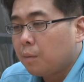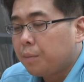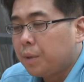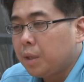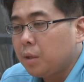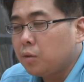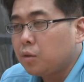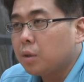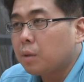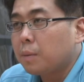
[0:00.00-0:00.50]

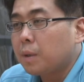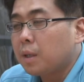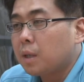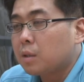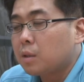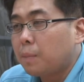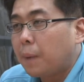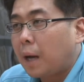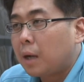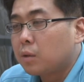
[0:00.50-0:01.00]
PD수첩에
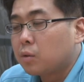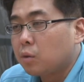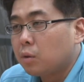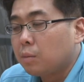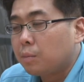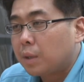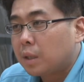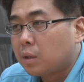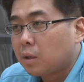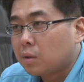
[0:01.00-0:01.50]
대해서
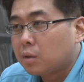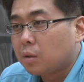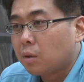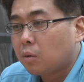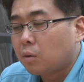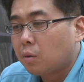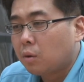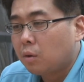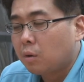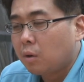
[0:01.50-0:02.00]
방송을
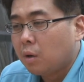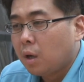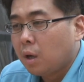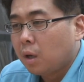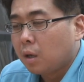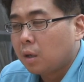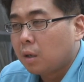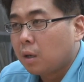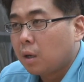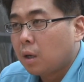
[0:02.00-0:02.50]

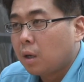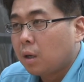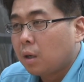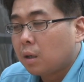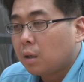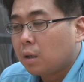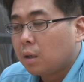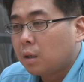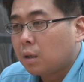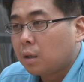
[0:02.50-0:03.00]
믿었었고
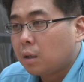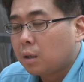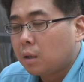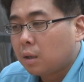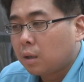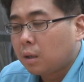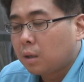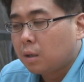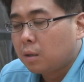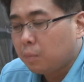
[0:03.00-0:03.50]

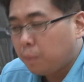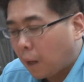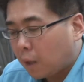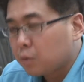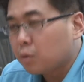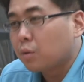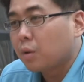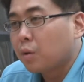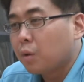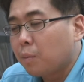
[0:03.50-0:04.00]
그
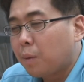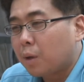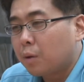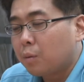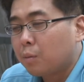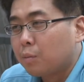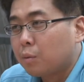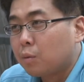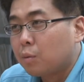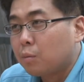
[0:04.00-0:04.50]
방송 내용이
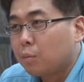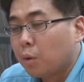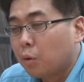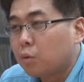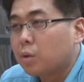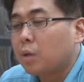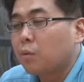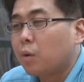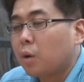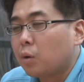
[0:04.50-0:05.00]
바로 뭐
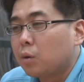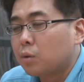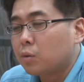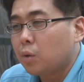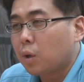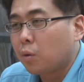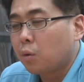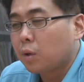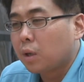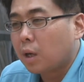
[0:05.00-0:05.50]
미국산 외국
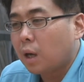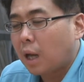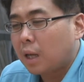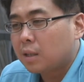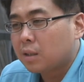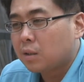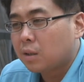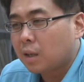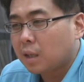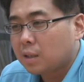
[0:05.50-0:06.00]
쇠고기가
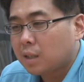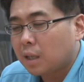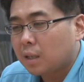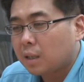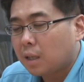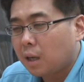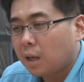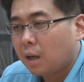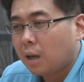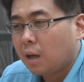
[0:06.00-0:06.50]
안전하지
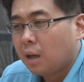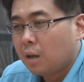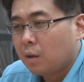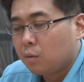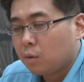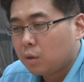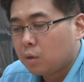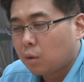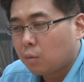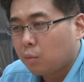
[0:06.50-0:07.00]
않다.
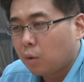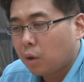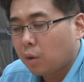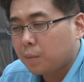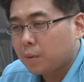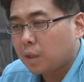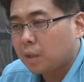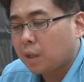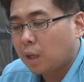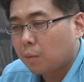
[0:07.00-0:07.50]
우리 정부가
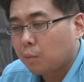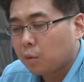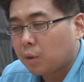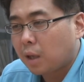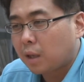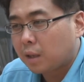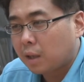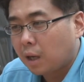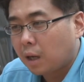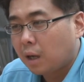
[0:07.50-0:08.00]
협상을
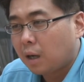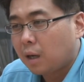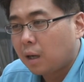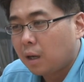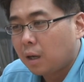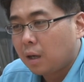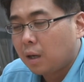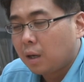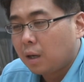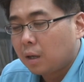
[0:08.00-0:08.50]
잘못했다.
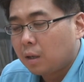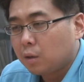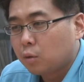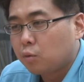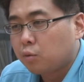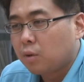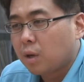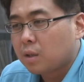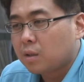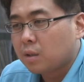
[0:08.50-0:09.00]
그
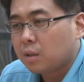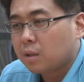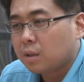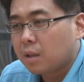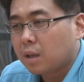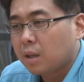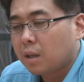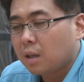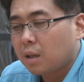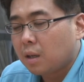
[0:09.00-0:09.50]
두
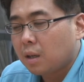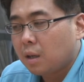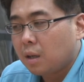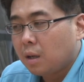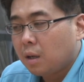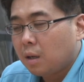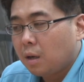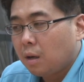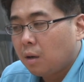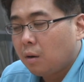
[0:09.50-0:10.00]
가지였는데
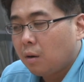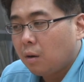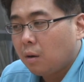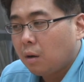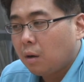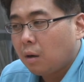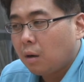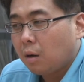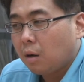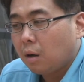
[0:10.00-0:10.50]

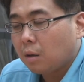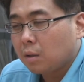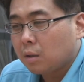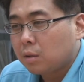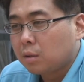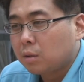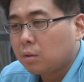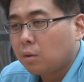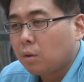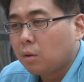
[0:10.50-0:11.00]
아니
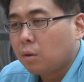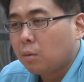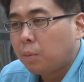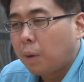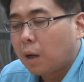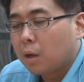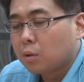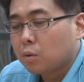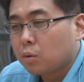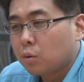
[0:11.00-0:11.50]
그거
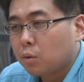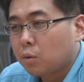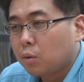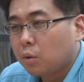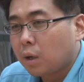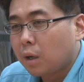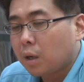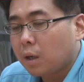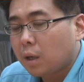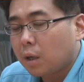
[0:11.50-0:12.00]

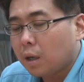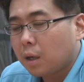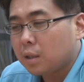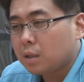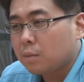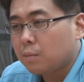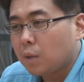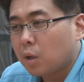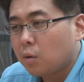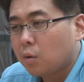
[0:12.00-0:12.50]
방송의
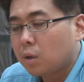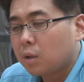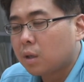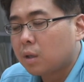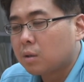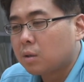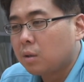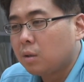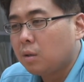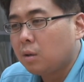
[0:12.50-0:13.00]
핵심 내용에
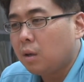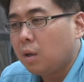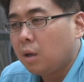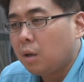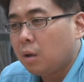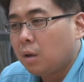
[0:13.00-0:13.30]
대해서